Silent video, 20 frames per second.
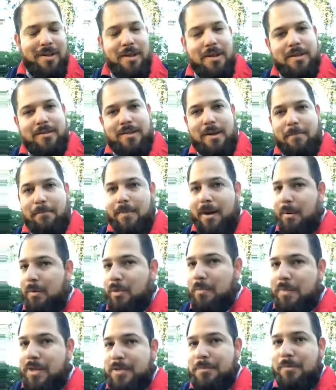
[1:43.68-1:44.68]
San Pablo
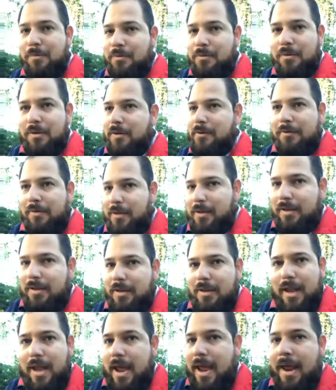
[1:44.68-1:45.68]
mismo,
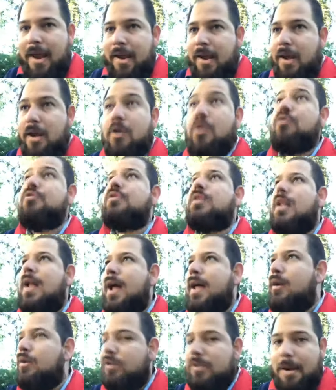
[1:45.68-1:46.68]
él nos dirá
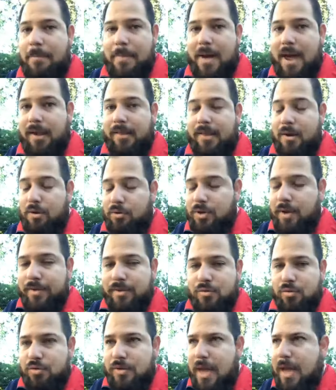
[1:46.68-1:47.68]
en otra parte, en otra de
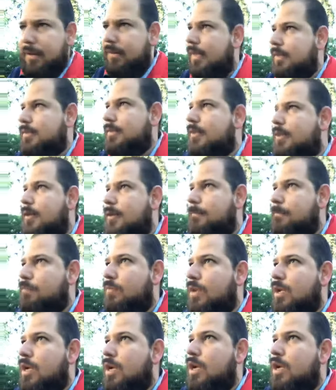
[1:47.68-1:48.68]
sus cartas,
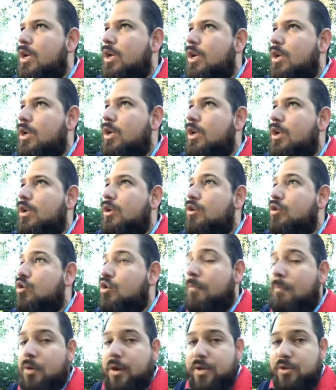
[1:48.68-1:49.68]
yo
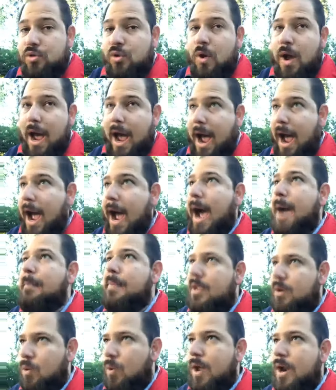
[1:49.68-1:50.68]
por eso a mi
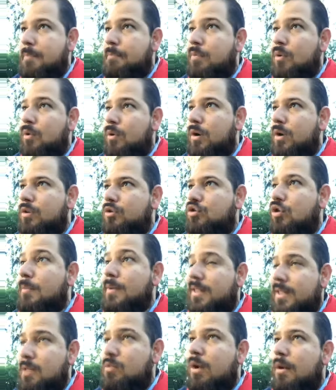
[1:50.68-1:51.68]
cuerpo
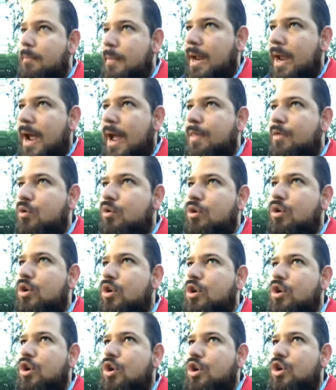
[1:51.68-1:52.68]
sometido al pecado,
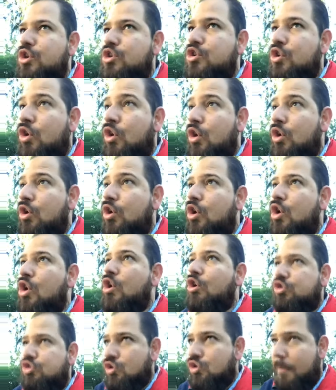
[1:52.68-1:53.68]
yo
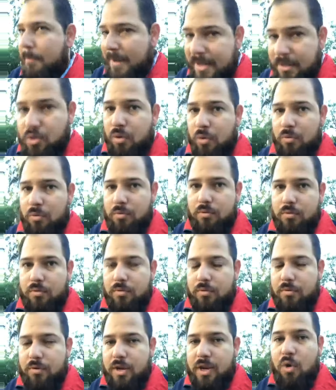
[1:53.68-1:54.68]
lo someto,
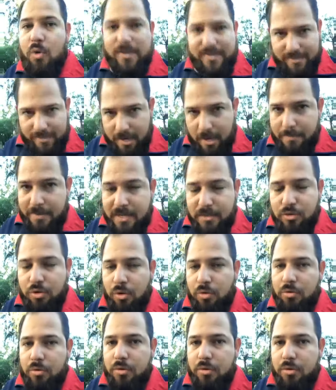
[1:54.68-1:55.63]
lo esclavizo,